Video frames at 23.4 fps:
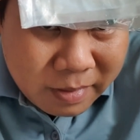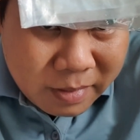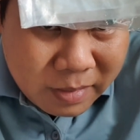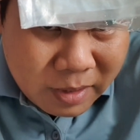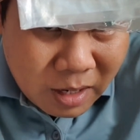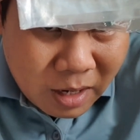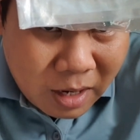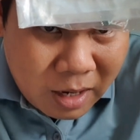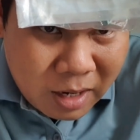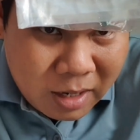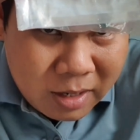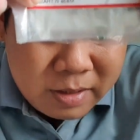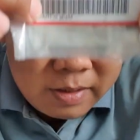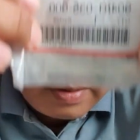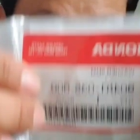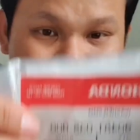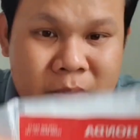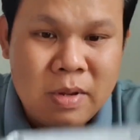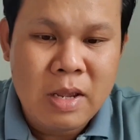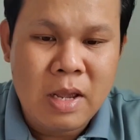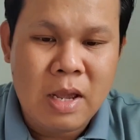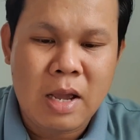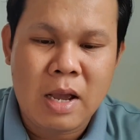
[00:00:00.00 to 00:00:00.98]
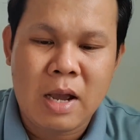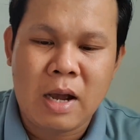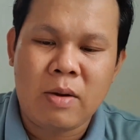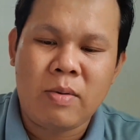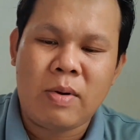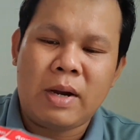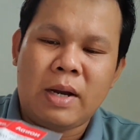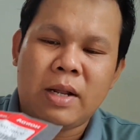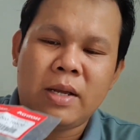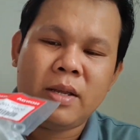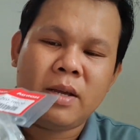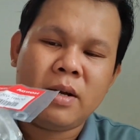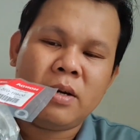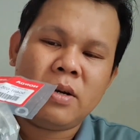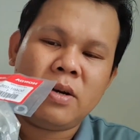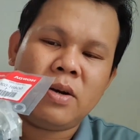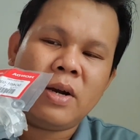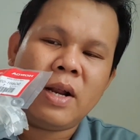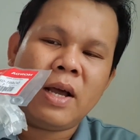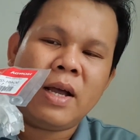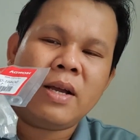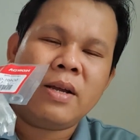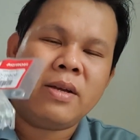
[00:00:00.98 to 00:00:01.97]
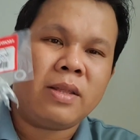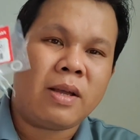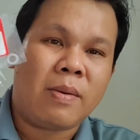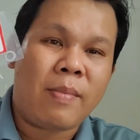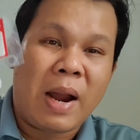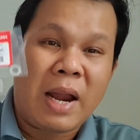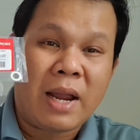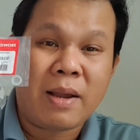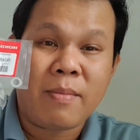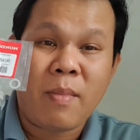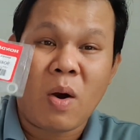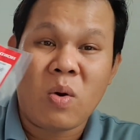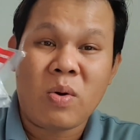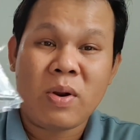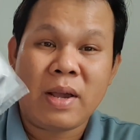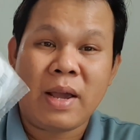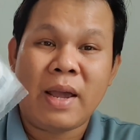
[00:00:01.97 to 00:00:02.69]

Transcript: đó ở ngoài thị trường có thể người ta bán cái bộ này